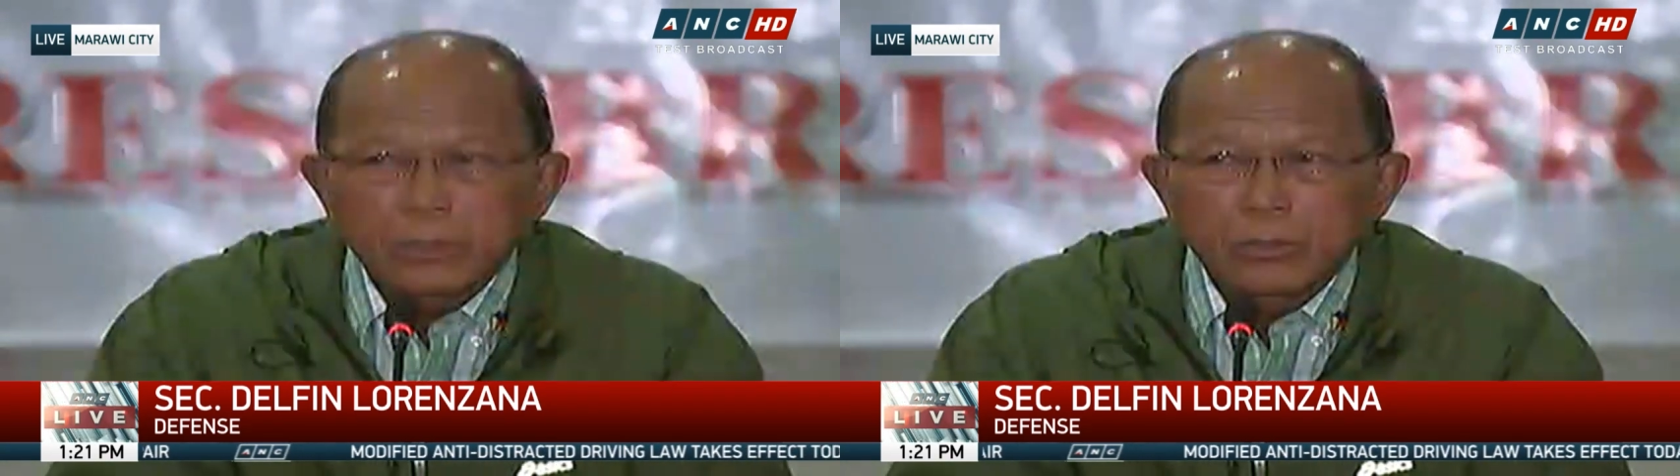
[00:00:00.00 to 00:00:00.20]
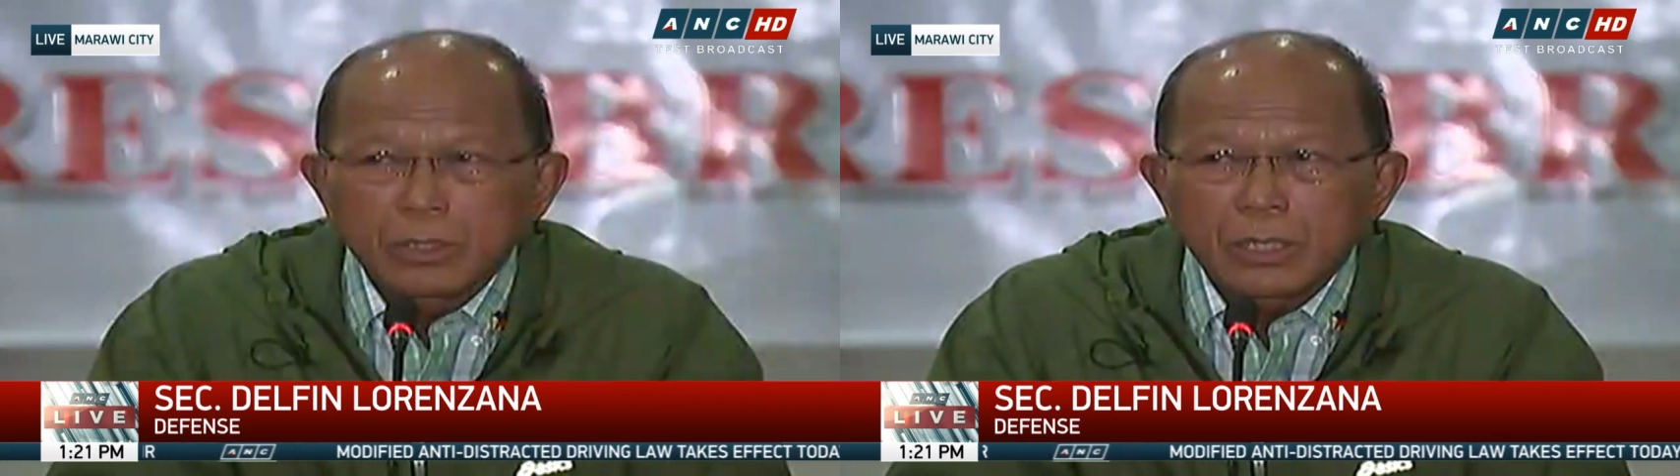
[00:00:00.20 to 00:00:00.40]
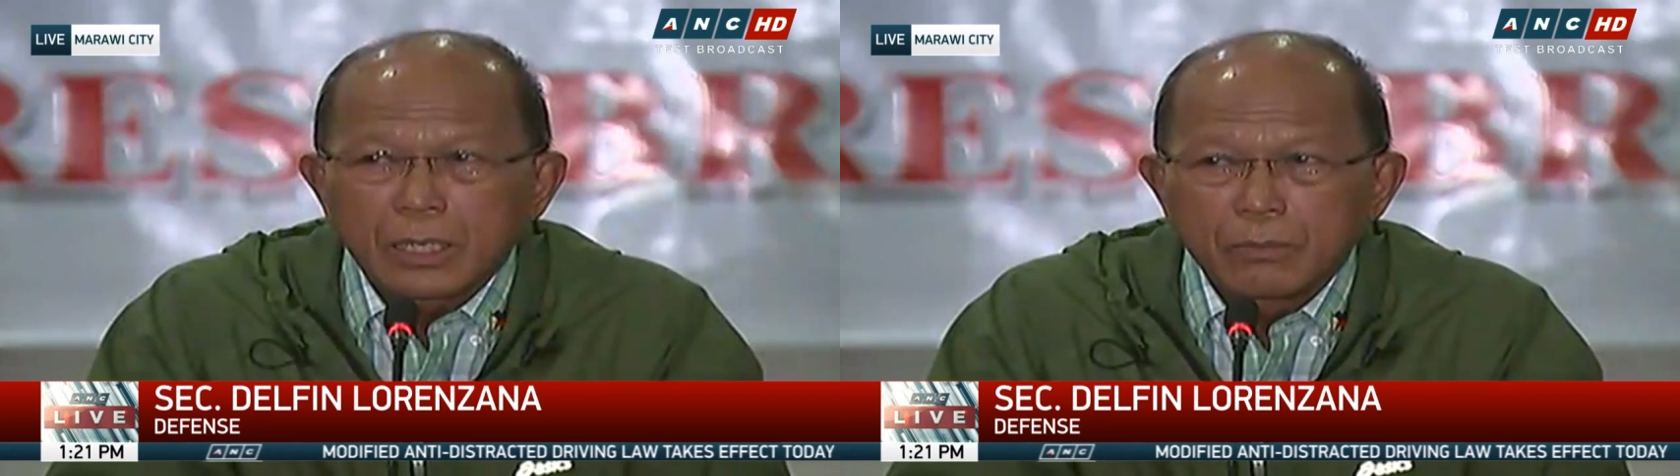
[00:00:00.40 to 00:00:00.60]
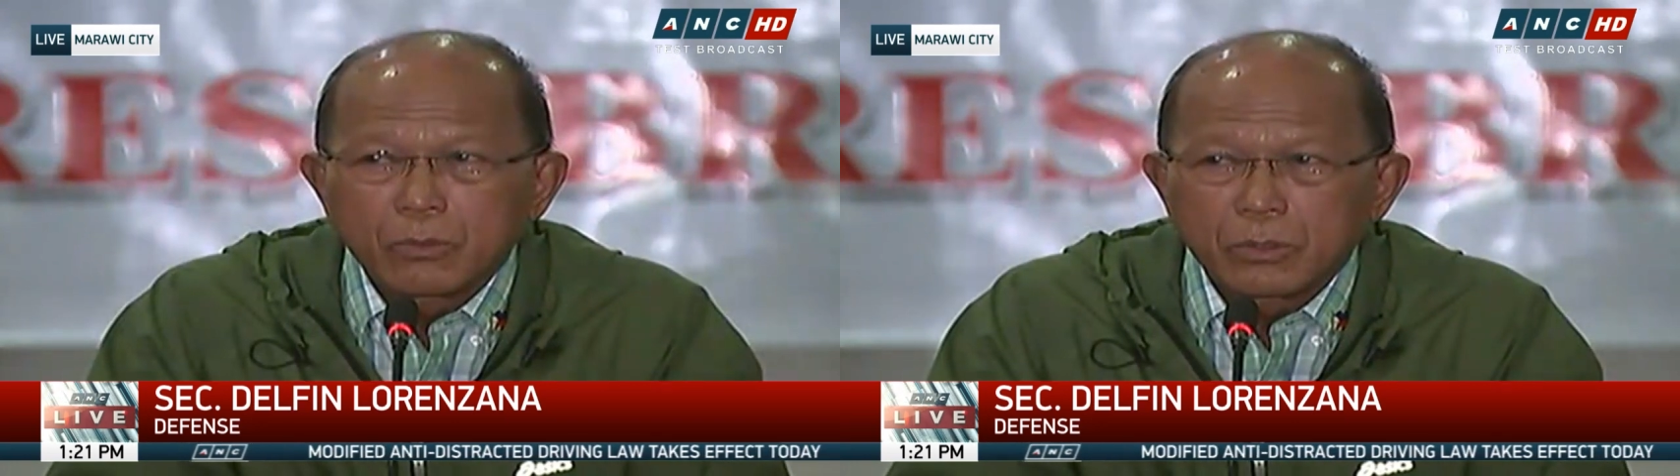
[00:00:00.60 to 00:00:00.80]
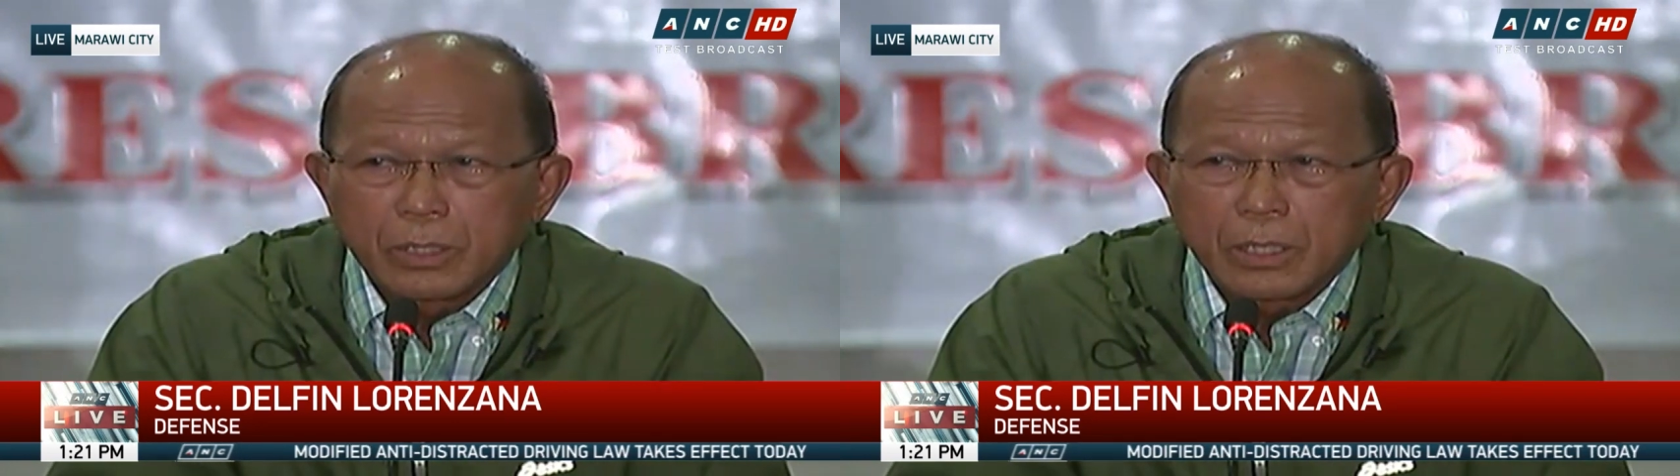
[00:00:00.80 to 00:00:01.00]
yun lang alam
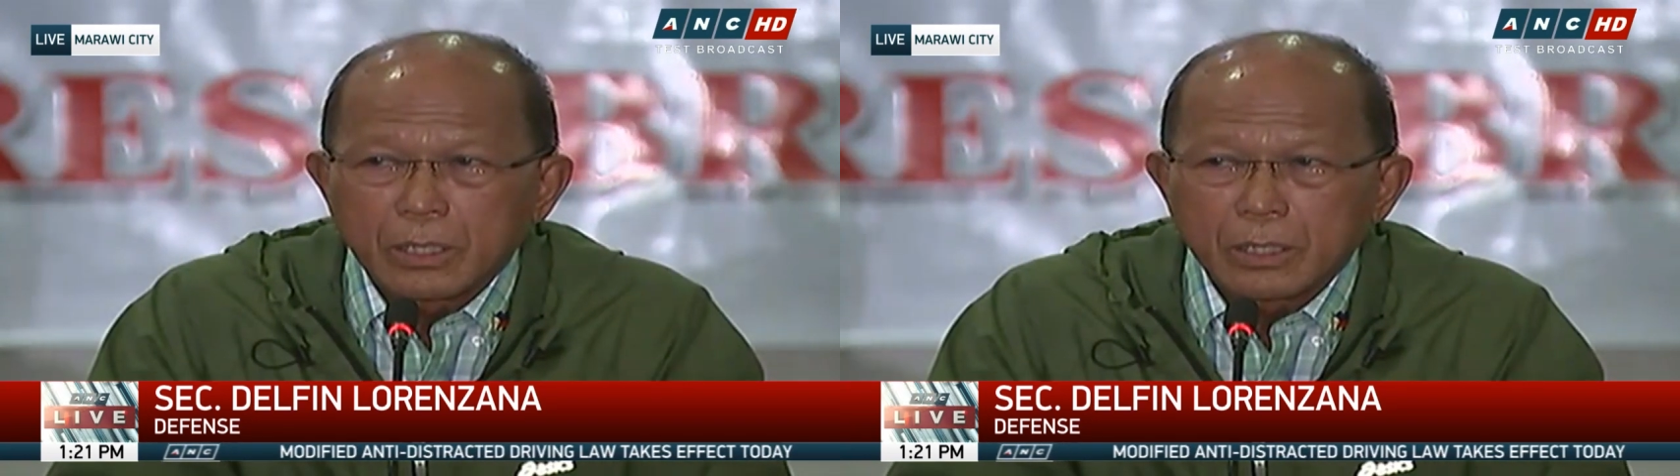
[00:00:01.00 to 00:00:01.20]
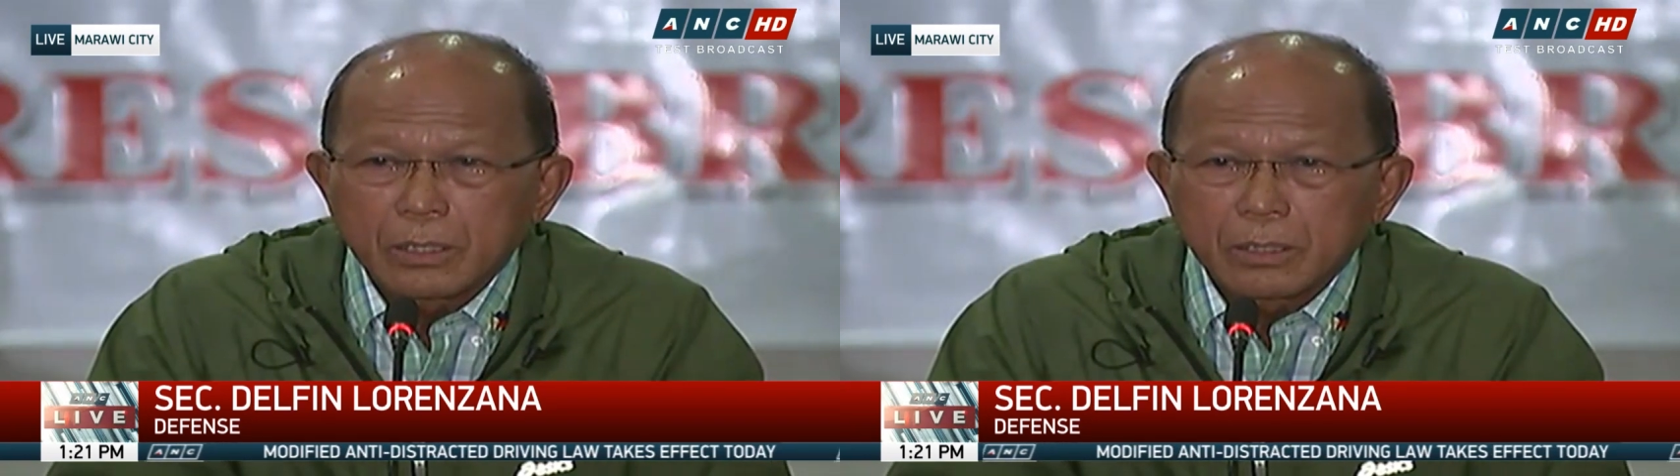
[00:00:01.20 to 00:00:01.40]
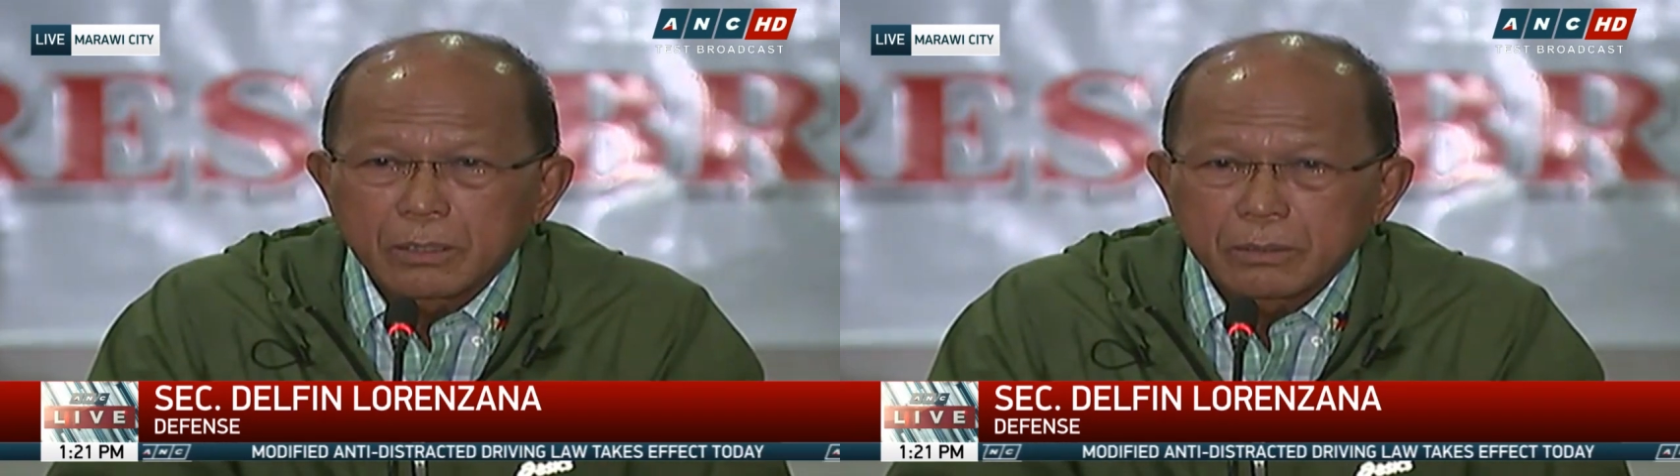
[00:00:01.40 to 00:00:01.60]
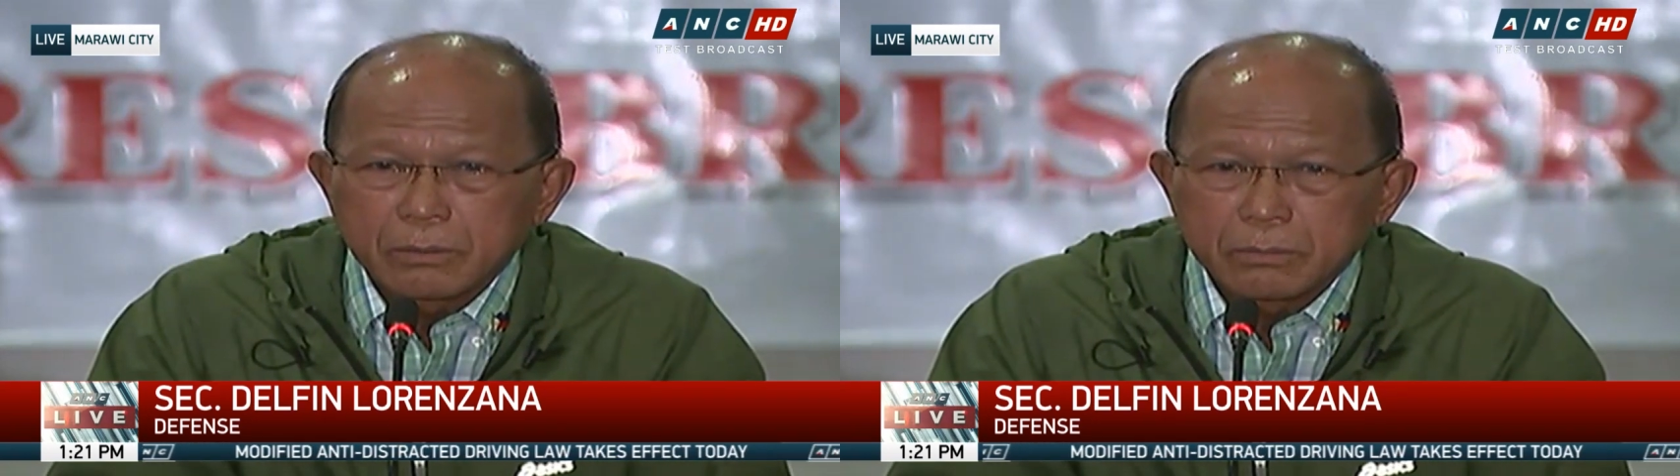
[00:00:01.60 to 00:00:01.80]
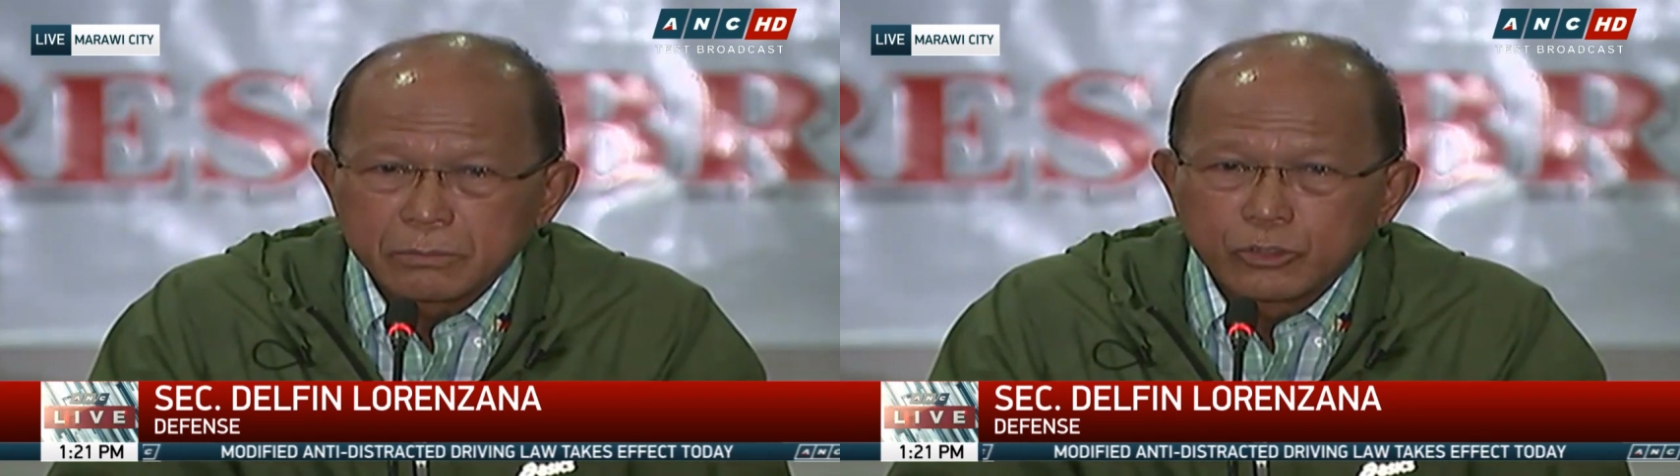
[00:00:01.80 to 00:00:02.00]
ko na
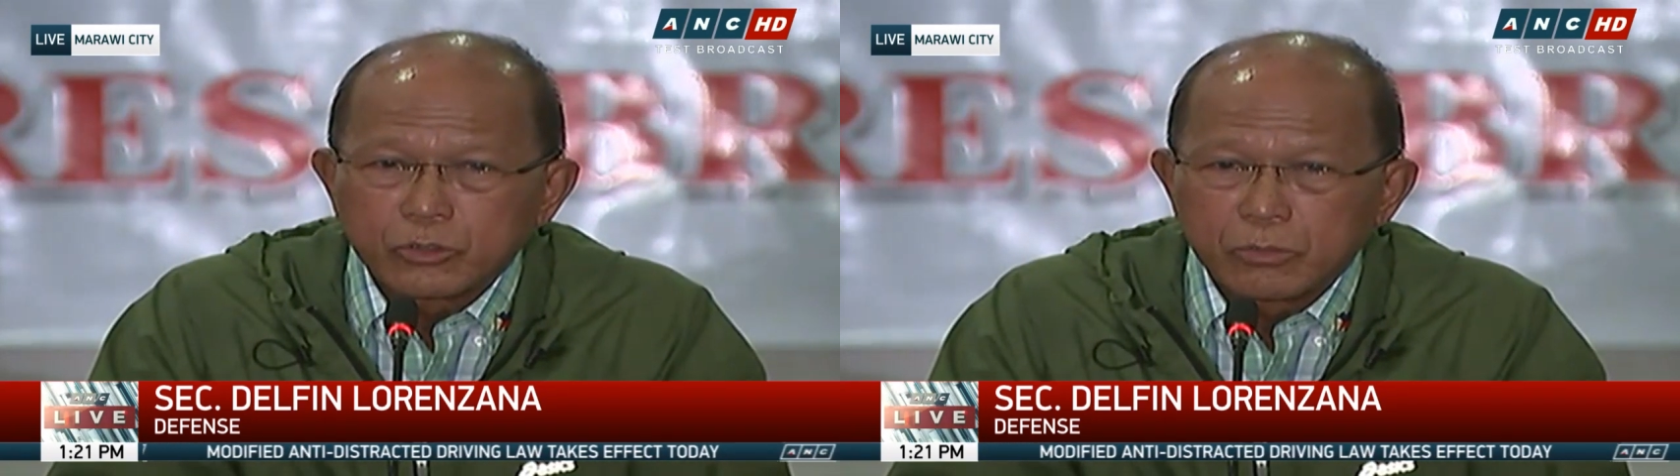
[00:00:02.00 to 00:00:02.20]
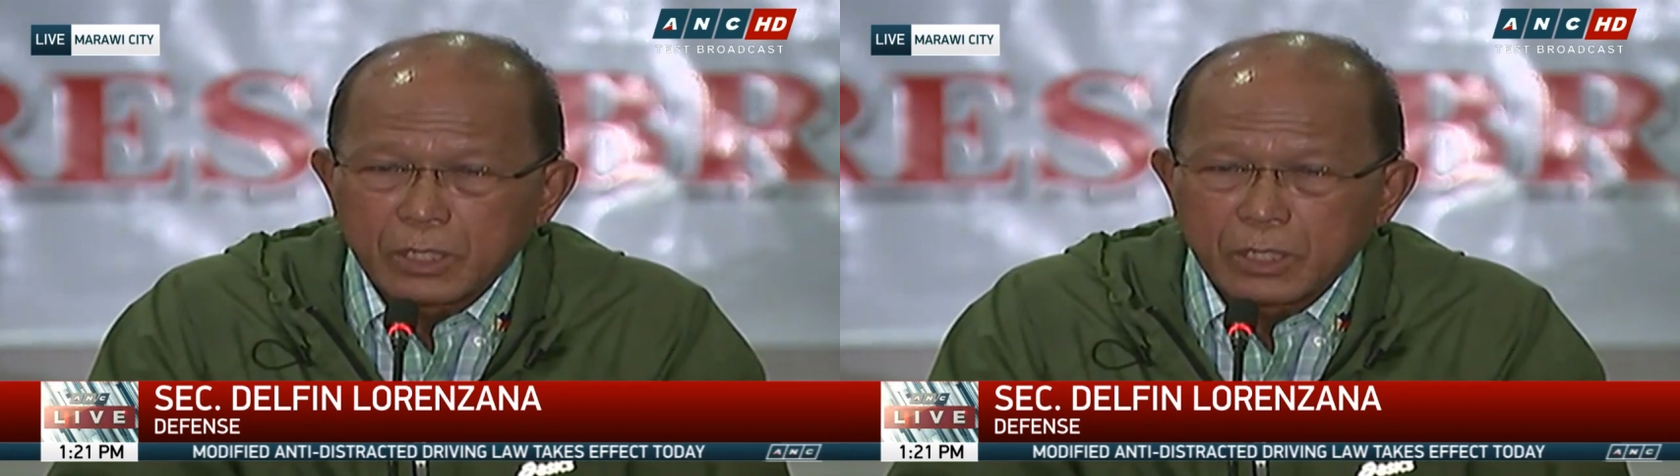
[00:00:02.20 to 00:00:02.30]
gusto